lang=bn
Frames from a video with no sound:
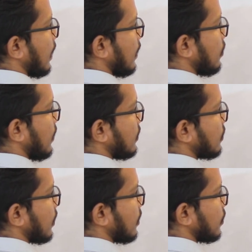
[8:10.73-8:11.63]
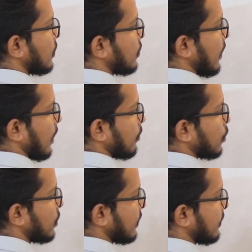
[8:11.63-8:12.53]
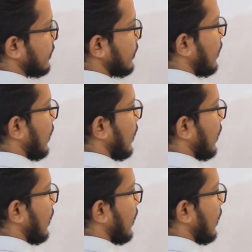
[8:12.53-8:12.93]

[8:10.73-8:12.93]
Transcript: কিন্তু এই স্লটের মধ্যে তো আট বসে গেছে